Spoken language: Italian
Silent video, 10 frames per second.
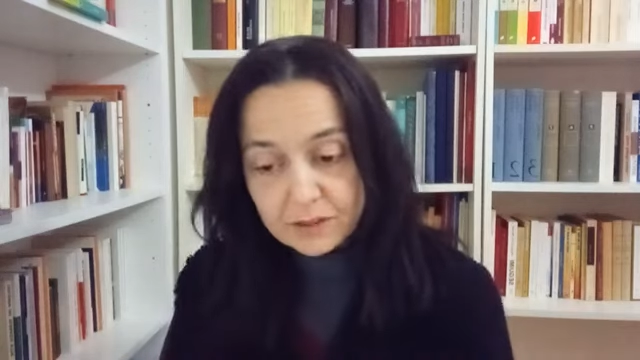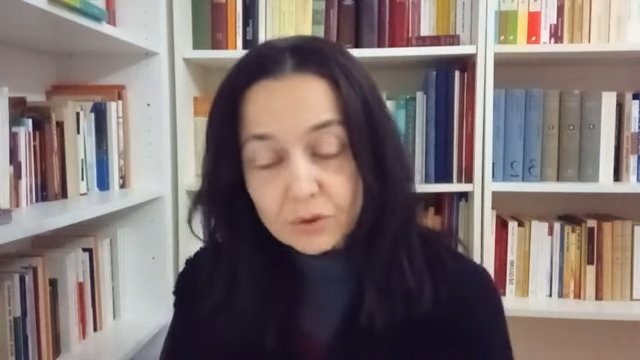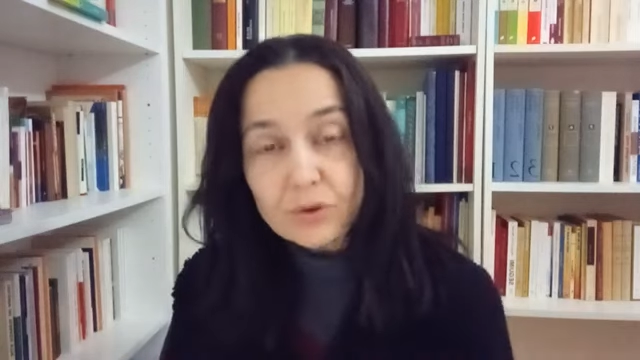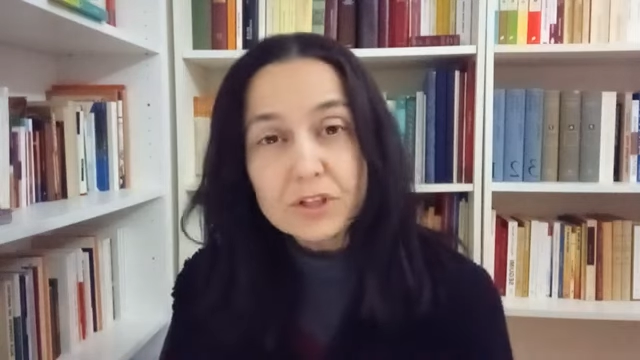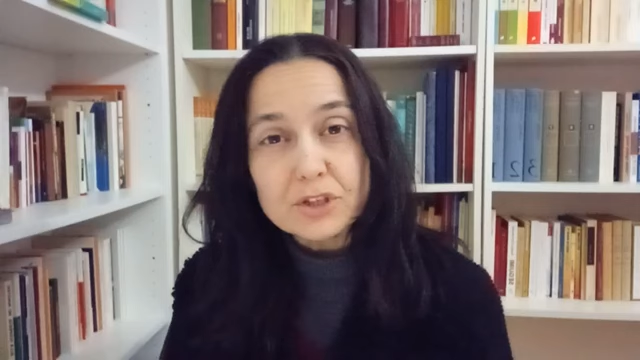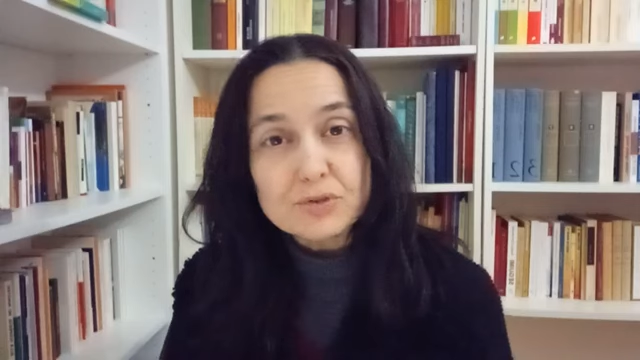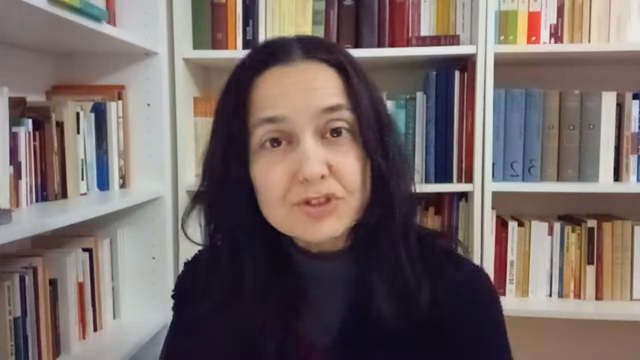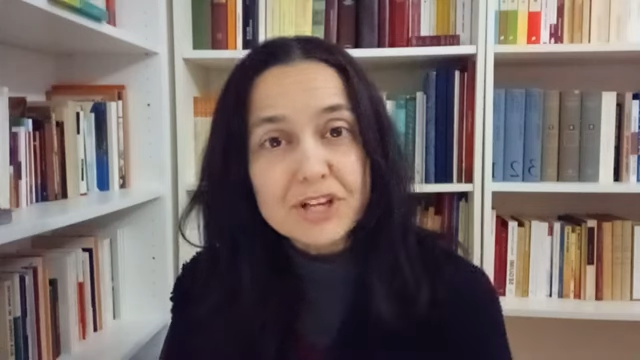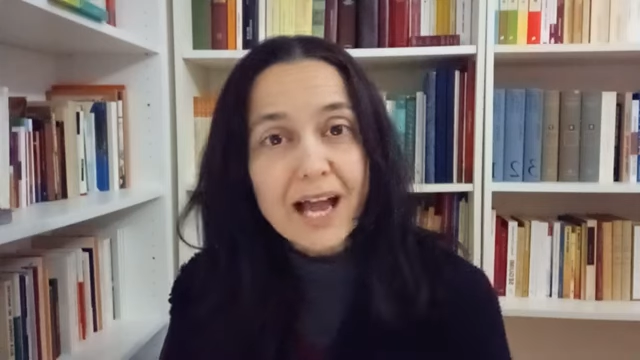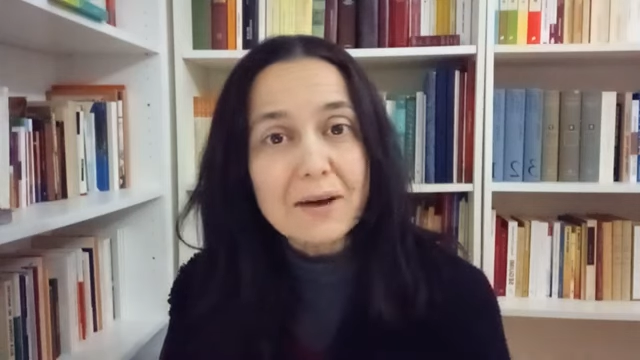noi
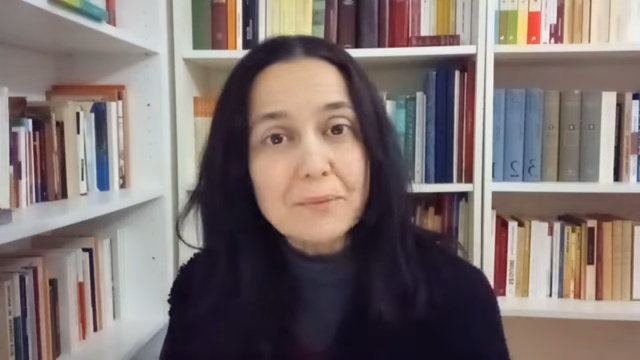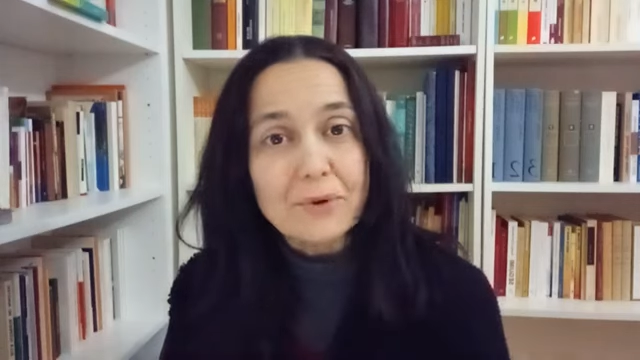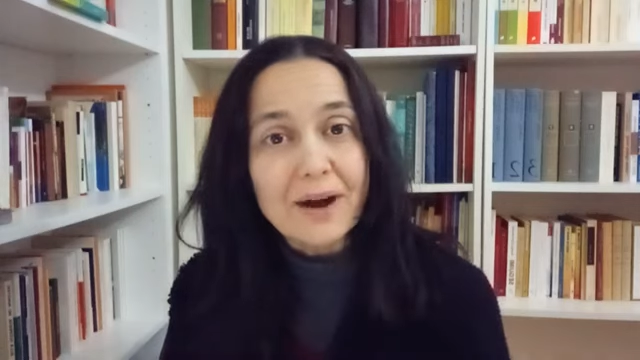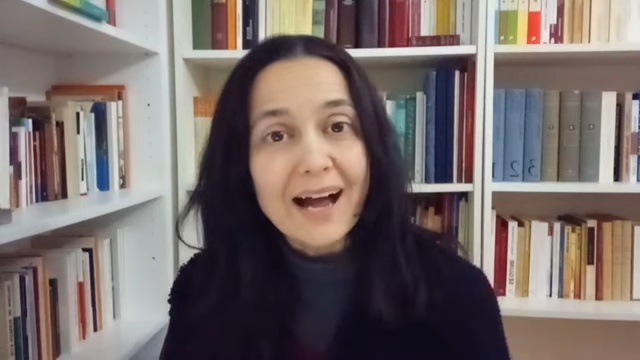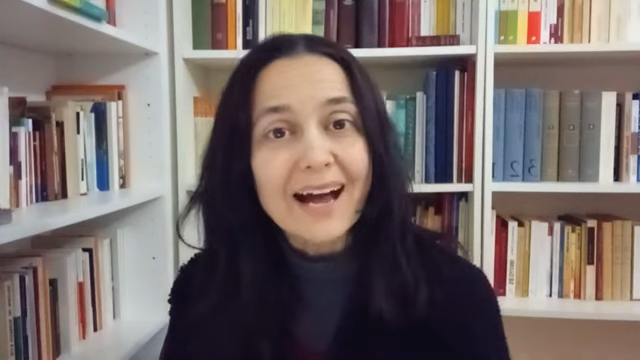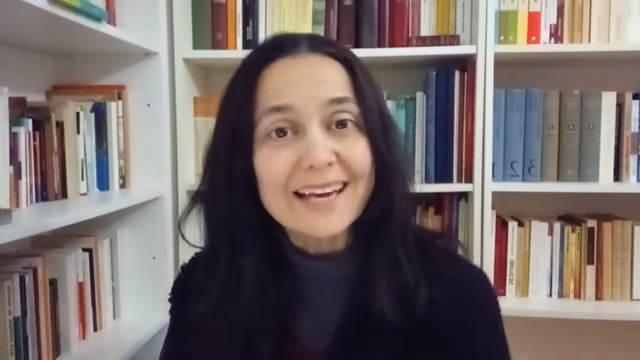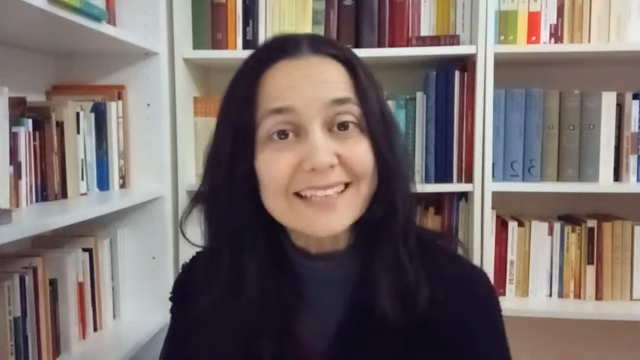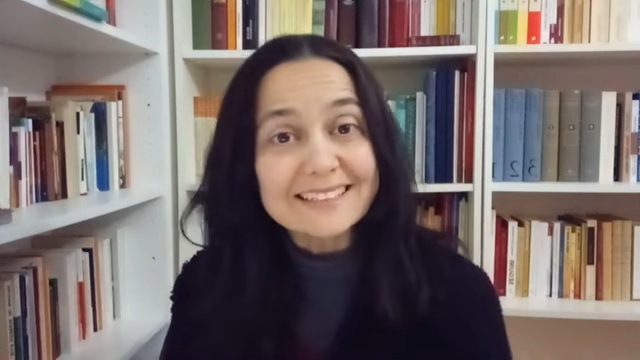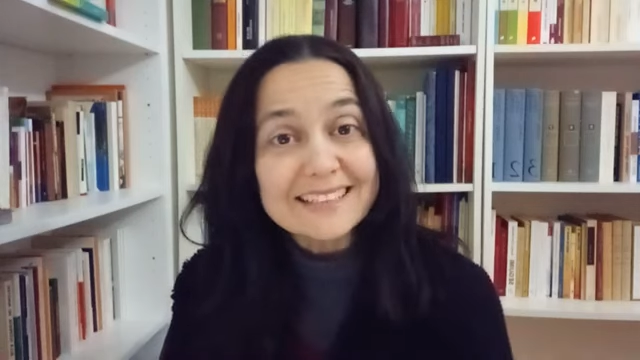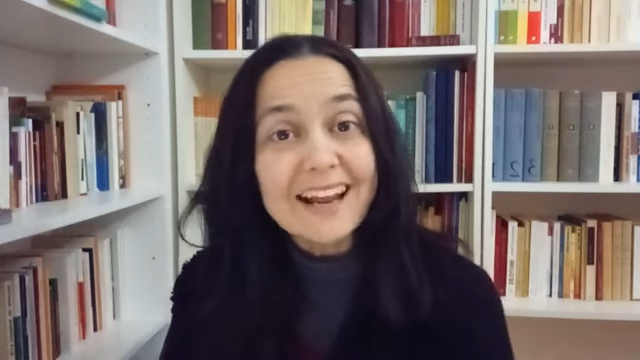riusciamo a
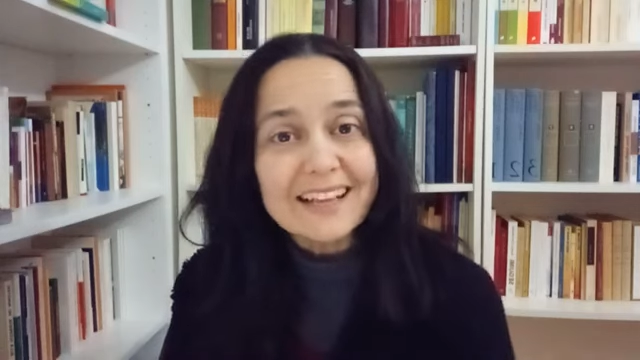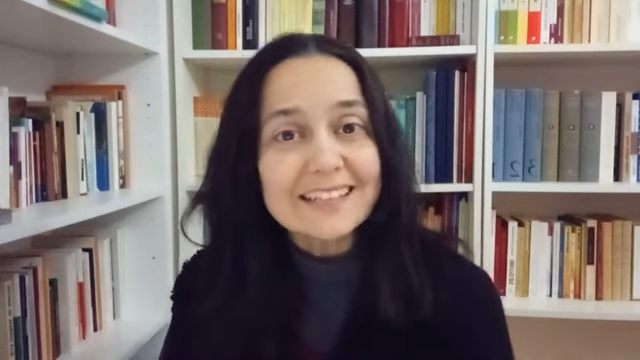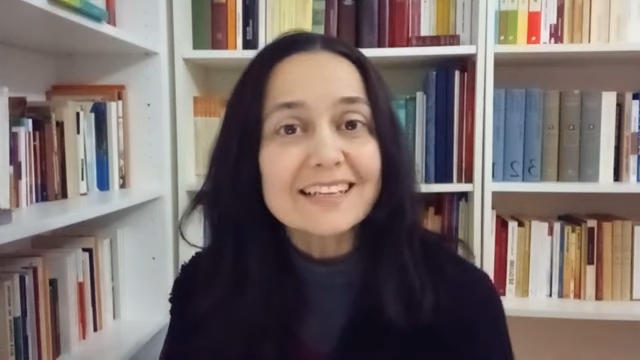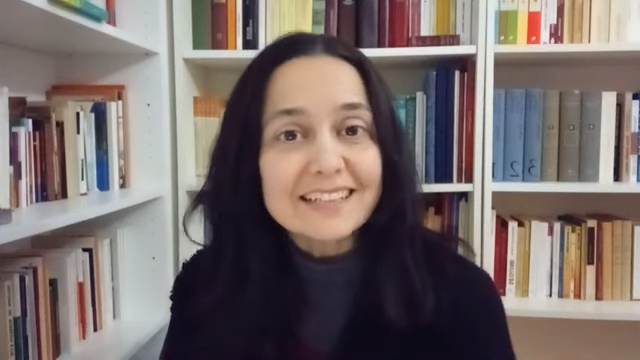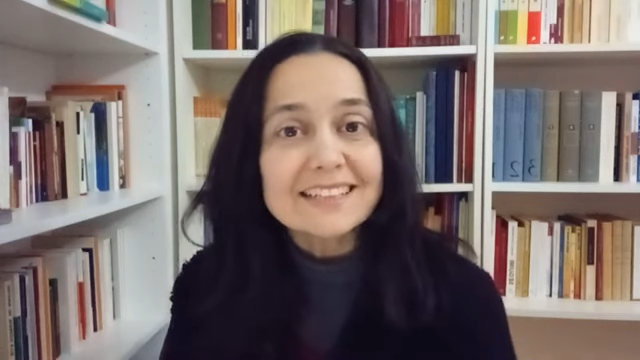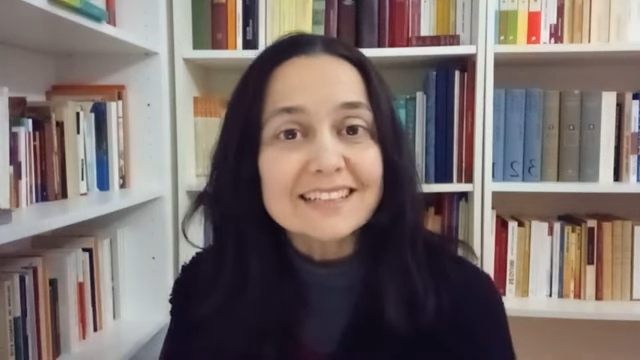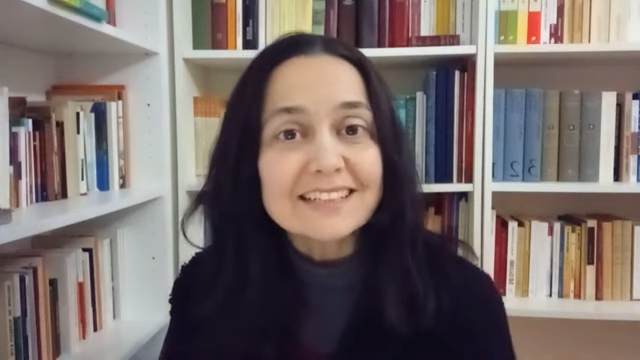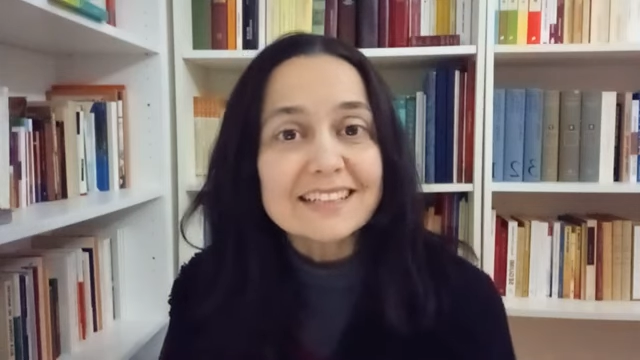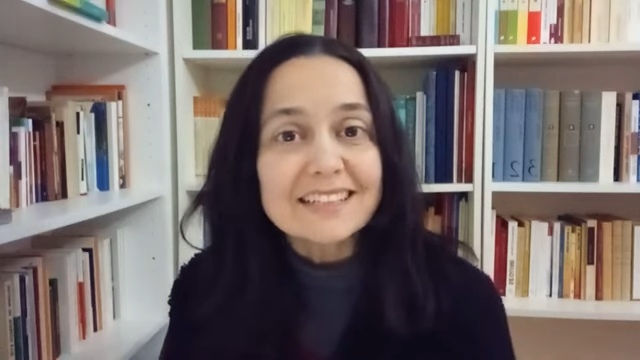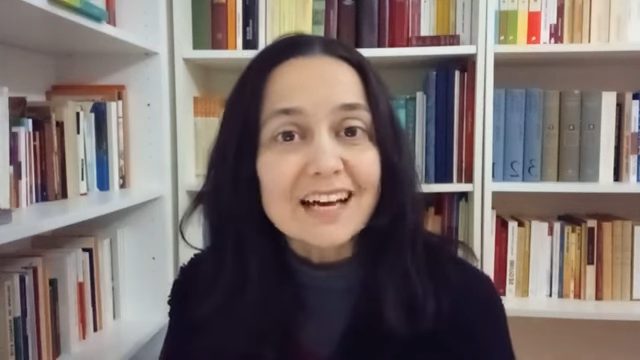entrare nella
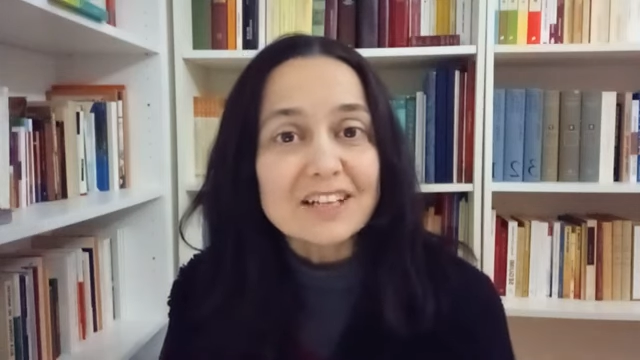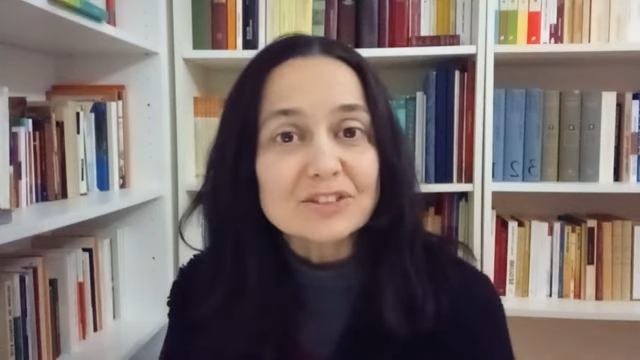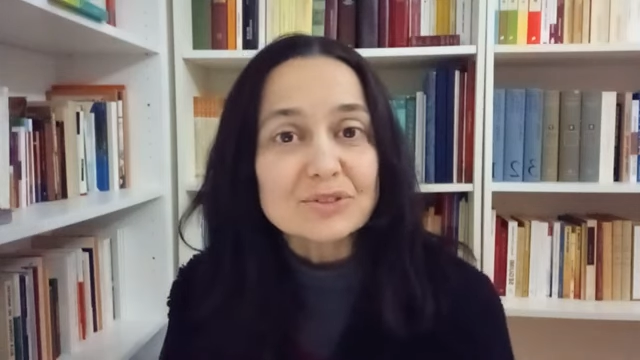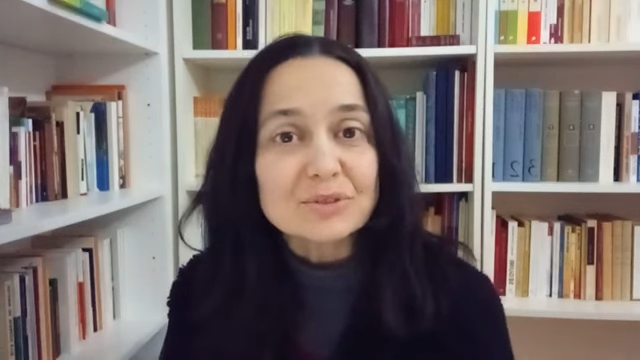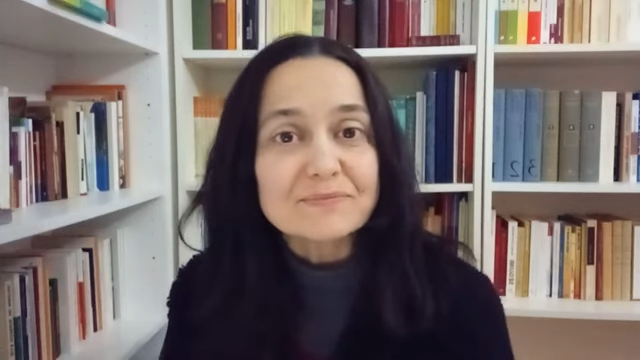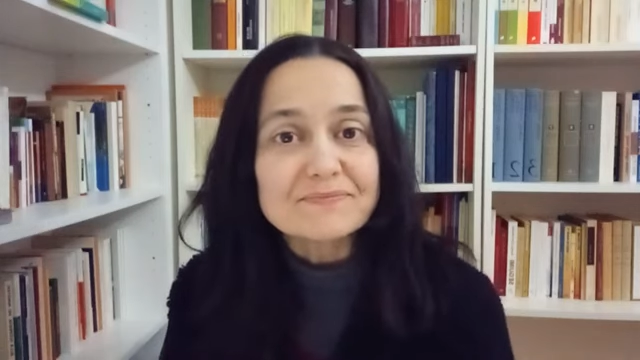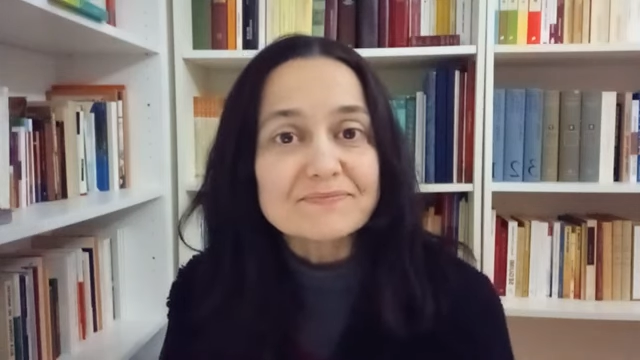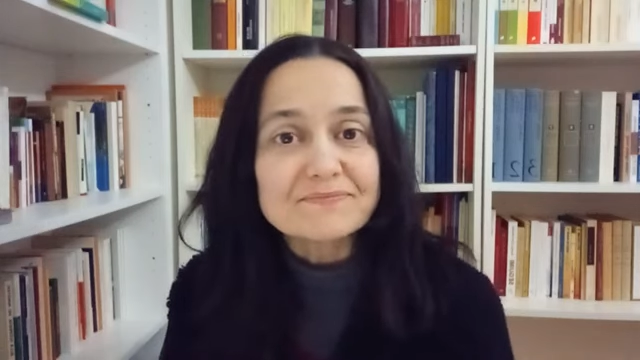realtà dell'altro.